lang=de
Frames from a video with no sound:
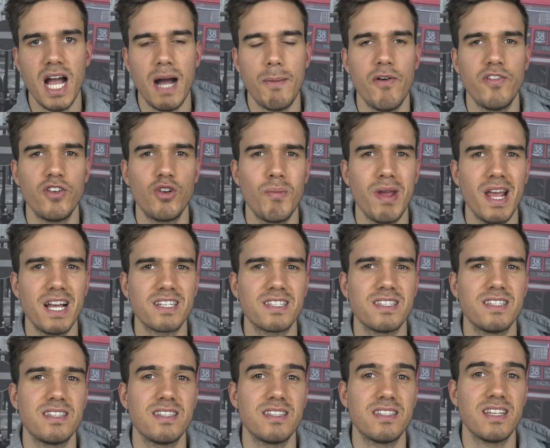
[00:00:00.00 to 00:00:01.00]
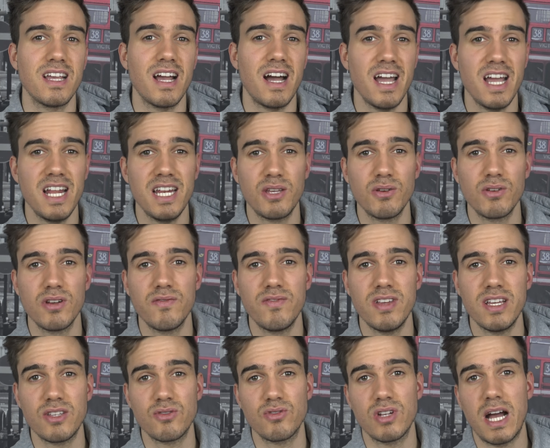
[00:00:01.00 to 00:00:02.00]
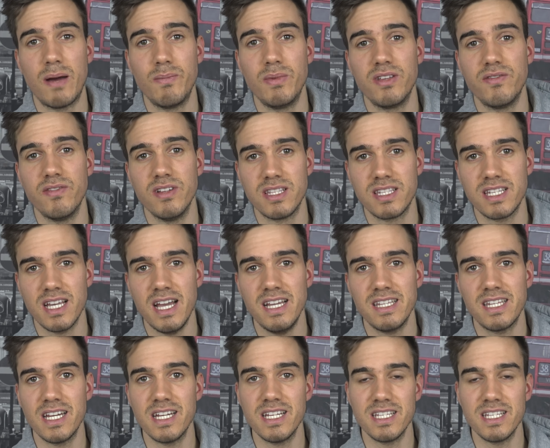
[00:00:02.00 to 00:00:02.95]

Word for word: Aber wenn du merkst, sie sind sehr eilig unterwegs oder haben nicht viel Zeit,